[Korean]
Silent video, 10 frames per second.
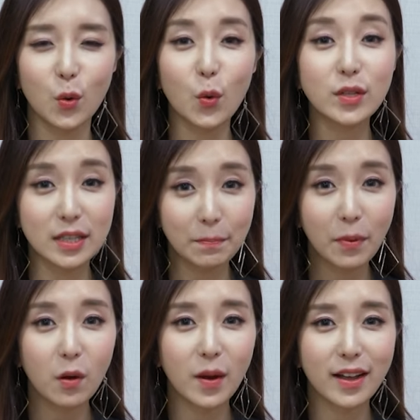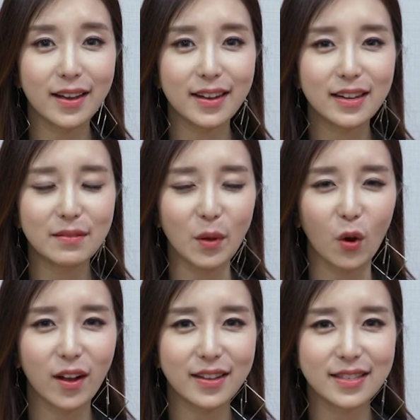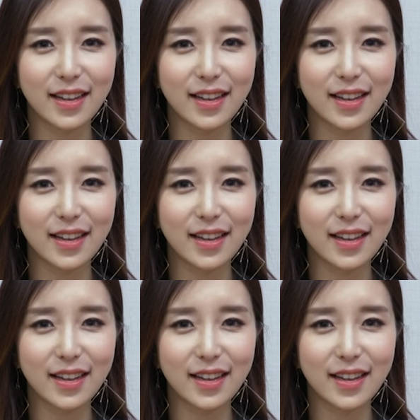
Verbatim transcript: 꼭 짚어봐야 할 몇 가지